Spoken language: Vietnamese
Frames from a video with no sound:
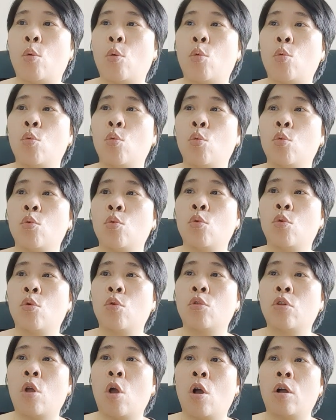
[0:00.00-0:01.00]
theo
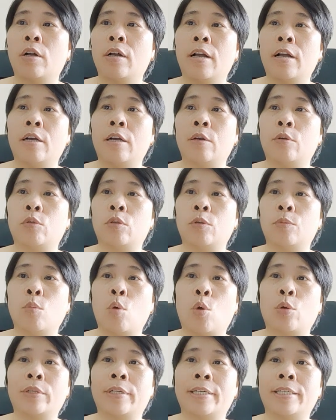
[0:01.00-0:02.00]
mẫu do Bộ
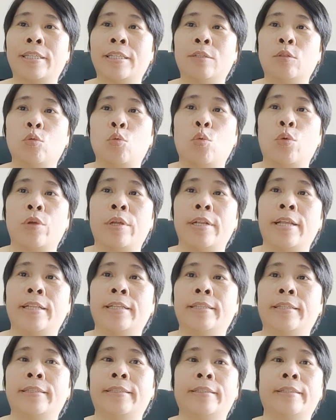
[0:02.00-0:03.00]
trưởng Bộ Tài chính quy
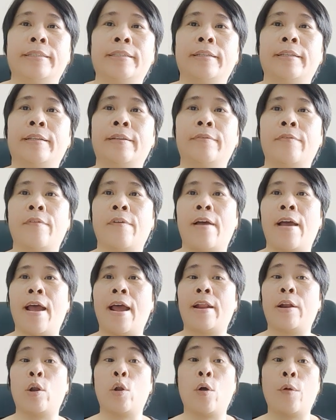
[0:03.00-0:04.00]
định và
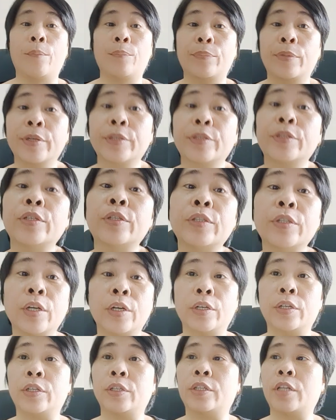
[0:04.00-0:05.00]
nộp các chứng từ,
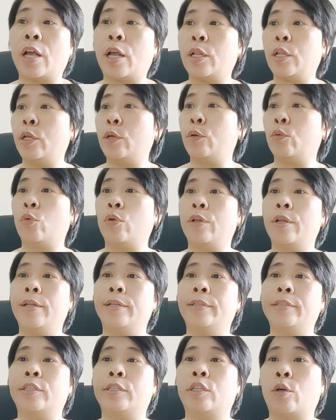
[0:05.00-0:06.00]
tài liệu quy định
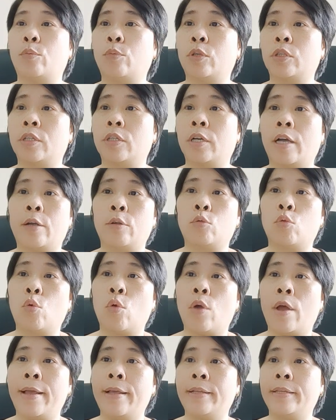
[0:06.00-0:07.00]
trong hồ sơ khai
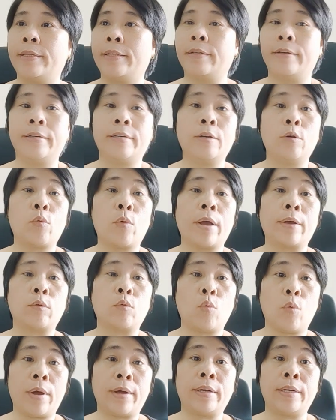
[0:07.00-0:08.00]
thuế với cơ
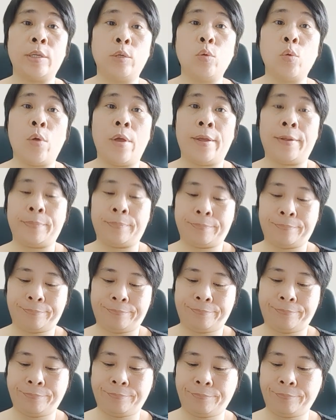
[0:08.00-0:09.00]
quan quản lý thuế.